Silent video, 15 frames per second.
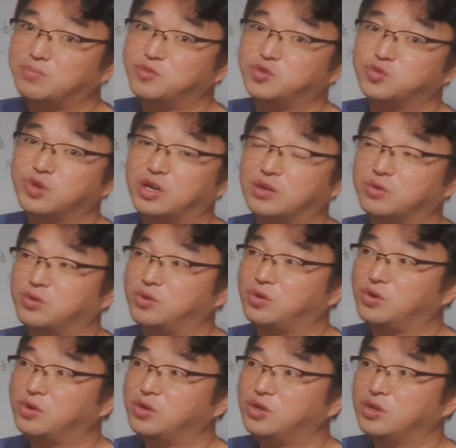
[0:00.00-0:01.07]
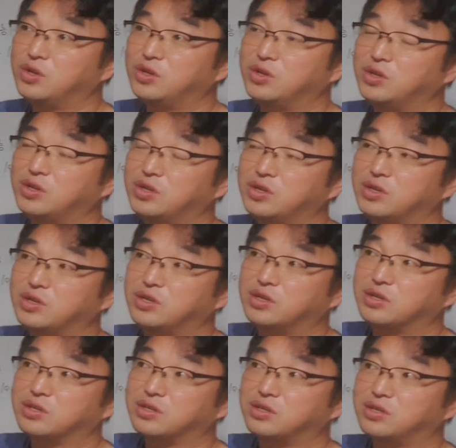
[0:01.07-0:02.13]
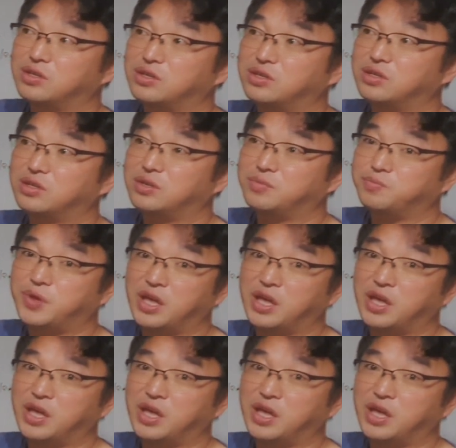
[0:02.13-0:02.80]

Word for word: 삼중하고 어,